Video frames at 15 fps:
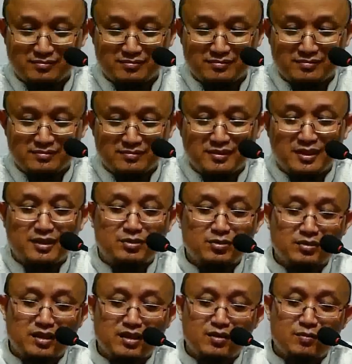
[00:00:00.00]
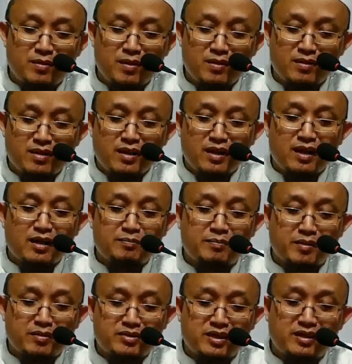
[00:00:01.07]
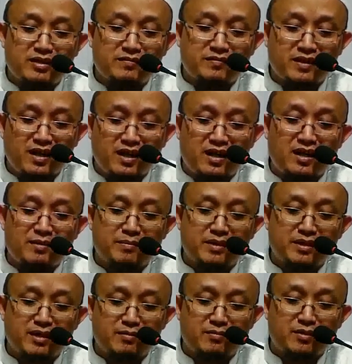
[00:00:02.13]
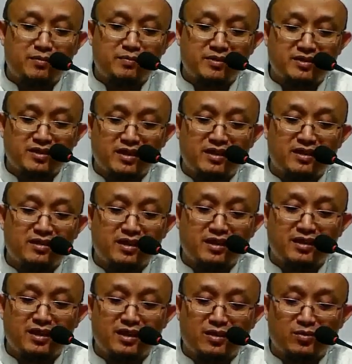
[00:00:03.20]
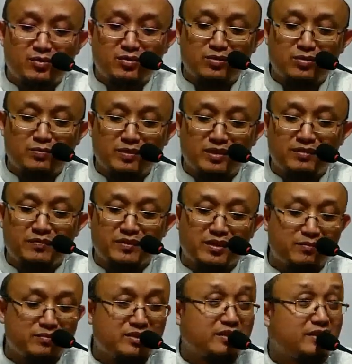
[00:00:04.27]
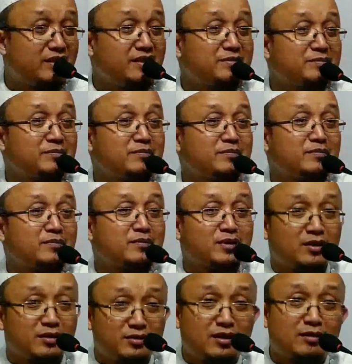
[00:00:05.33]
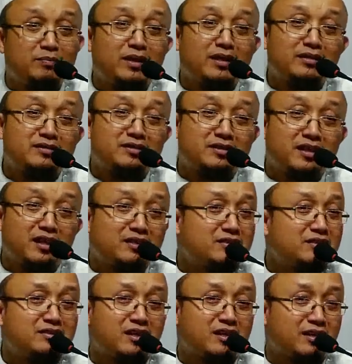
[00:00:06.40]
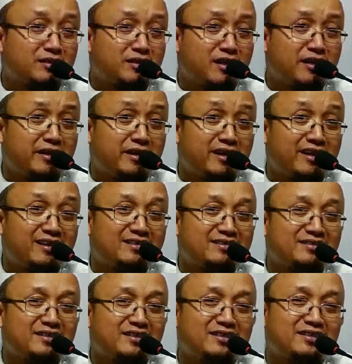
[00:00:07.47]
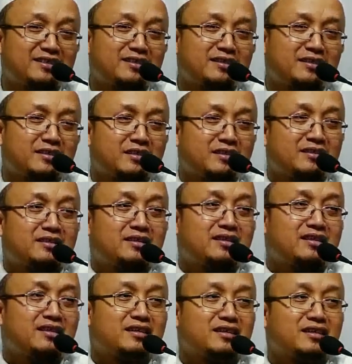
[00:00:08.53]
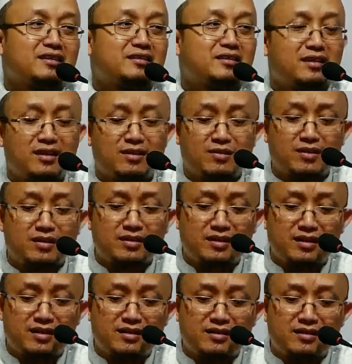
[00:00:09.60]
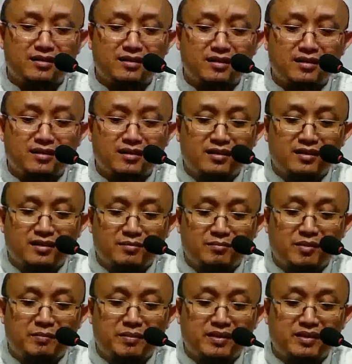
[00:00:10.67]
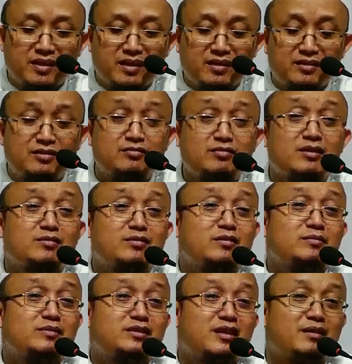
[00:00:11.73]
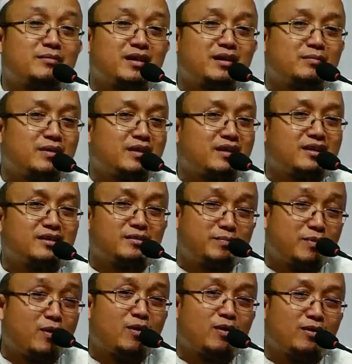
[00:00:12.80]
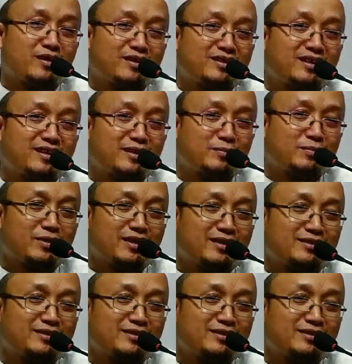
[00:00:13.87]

yaitu yang ngomong akbau syai'in fil alam ayak murabi syai'in layak khudu bihi fi nafsihi. Yang paling jelek sejagat raya. Nah, ya, adalah orang yang memerintahkan sesuatu namun tidak mengamalkannya. Bohong kata Ibnu Hasan.